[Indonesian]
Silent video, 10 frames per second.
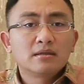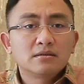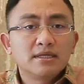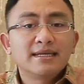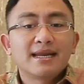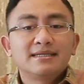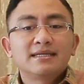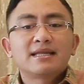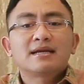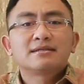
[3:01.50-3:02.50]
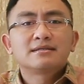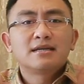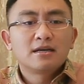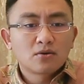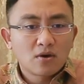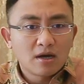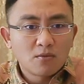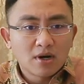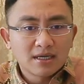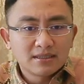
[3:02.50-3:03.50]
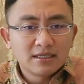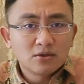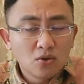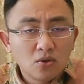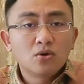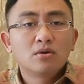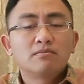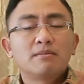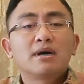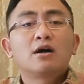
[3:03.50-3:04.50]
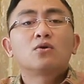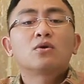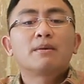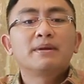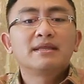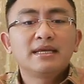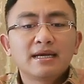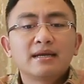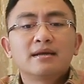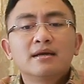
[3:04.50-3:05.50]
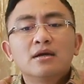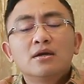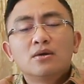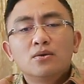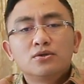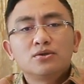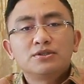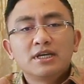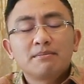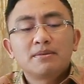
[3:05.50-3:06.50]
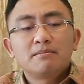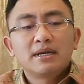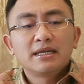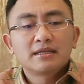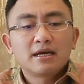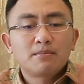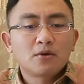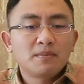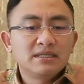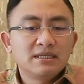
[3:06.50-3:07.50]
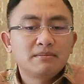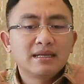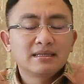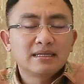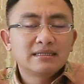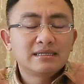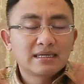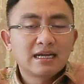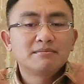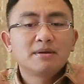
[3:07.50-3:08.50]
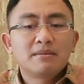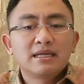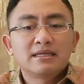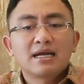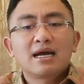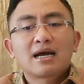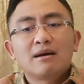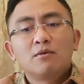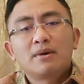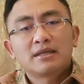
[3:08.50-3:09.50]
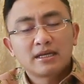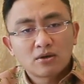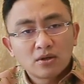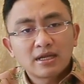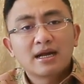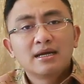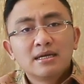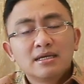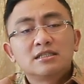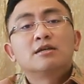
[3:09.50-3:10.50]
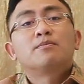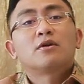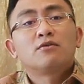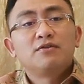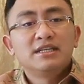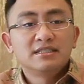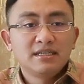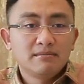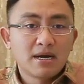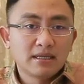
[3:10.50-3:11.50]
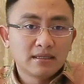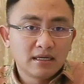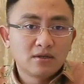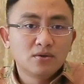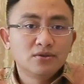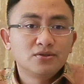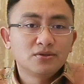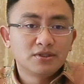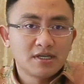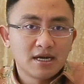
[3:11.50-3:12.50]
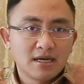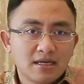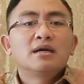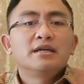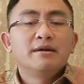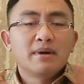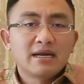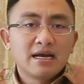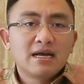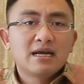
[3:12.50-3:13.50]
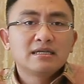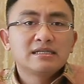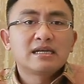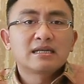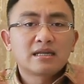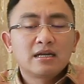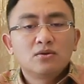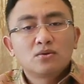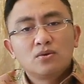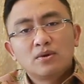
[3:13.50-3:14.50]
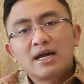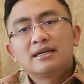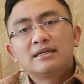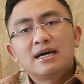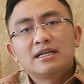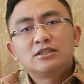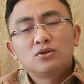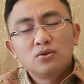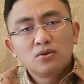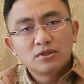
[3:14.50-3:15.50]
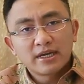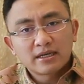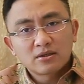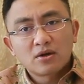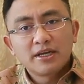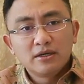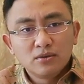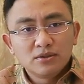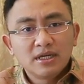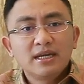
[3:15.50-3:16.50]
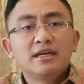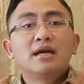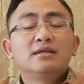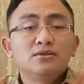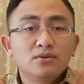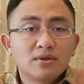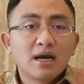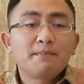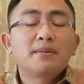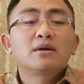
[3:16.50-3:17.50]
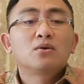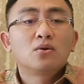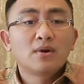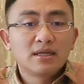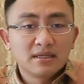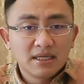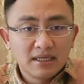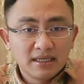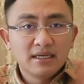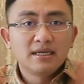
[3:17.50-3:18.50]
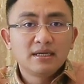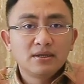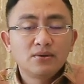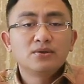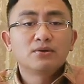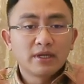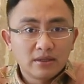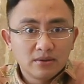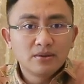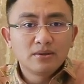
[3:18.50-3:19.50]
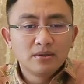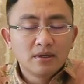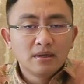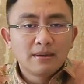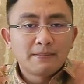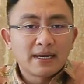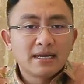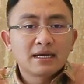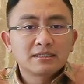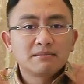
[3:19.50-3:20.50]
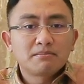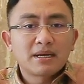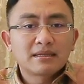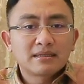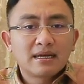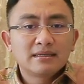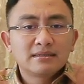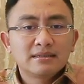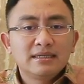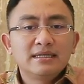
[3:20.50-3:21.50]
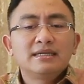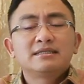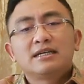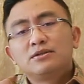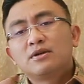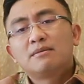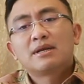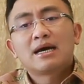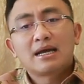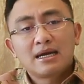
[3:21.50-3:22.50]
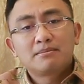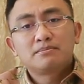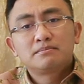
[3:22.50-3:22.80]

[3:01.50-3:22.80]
sinergitas dan kolaborasi seluruh pemangku kepentingan, khususnya pemerintah Provinsi Banten dengan pemerintah Kabupaten Kota, seprovinsi Banten khususnya di mana serta dukungan dari seluruh sektor industri dan juga perguruan tinggi. Untuk itu, pada kesempatan ini saya juga berharap